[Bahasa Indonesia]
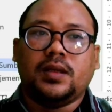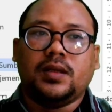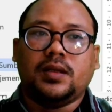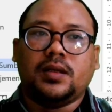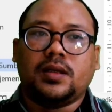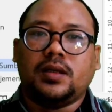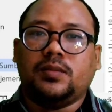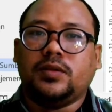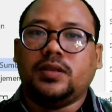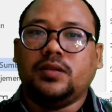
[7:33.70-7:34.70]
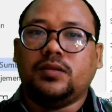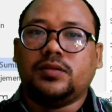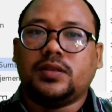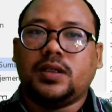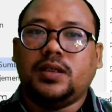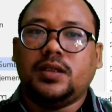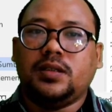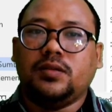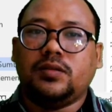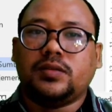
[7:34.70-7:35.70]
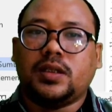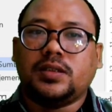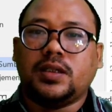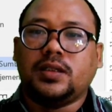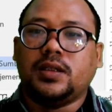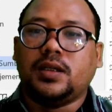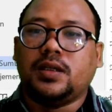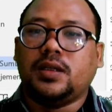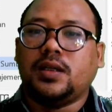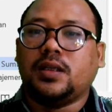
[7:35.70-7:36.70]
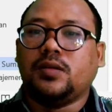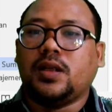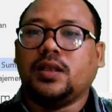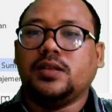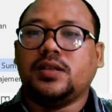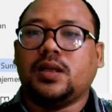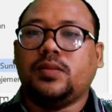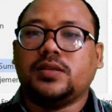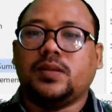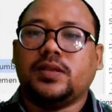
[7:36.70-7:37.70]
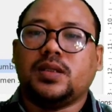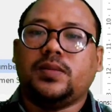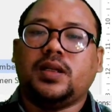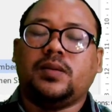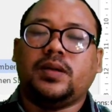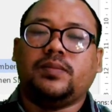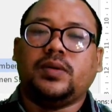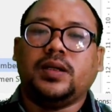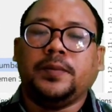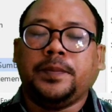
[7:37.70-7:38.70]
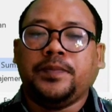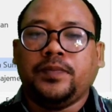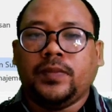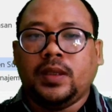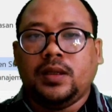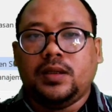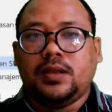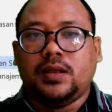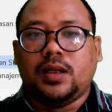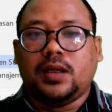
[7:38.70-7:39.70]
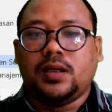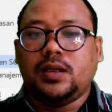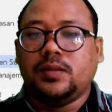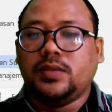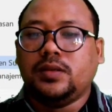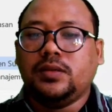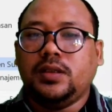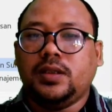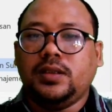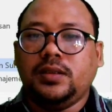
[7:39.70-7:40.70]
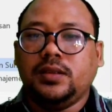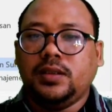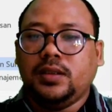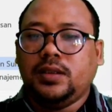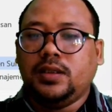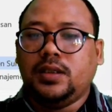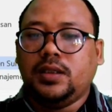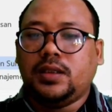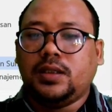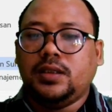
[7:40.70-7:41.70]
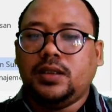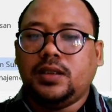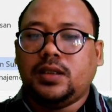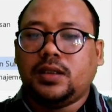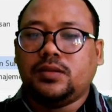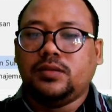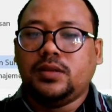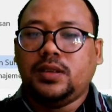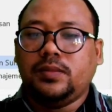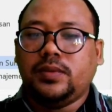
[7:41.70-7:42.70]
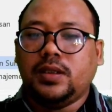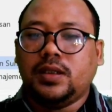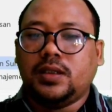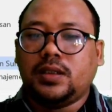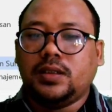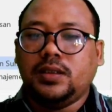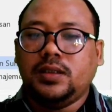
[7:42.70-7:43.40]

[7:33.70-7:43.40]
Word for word: Nah, kalau mau diluruskan ya diluruskan saja nah, atau nanti secara bersama-sama tidak apa-apa. Nah, berikutnya ini tadi kita kutip dari